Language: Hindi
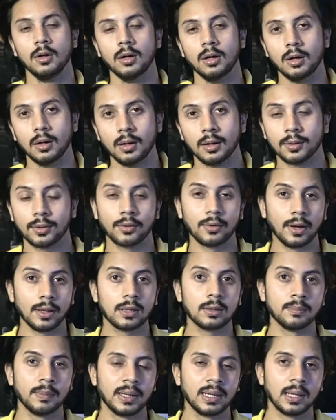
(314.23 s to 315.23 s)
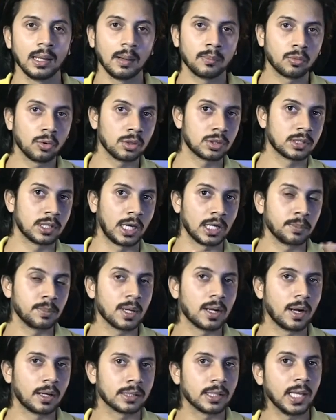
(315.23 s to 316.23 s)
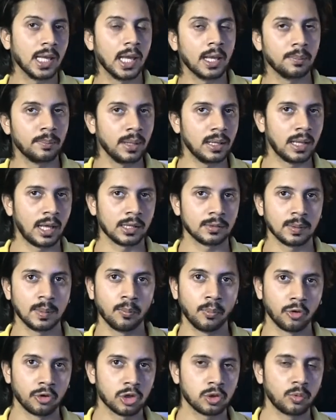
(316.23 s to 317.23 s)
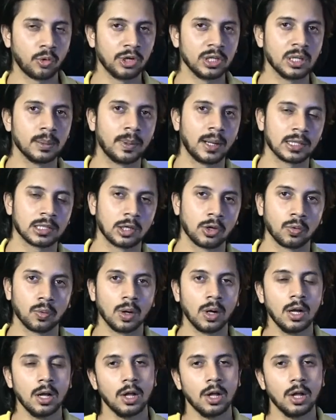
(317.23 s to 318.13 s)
सो uh, गैस मैंने आपको स्टार्टिंग में कहा था एक मैं लास्ट में बोनस पॉइंट की बात करूंगा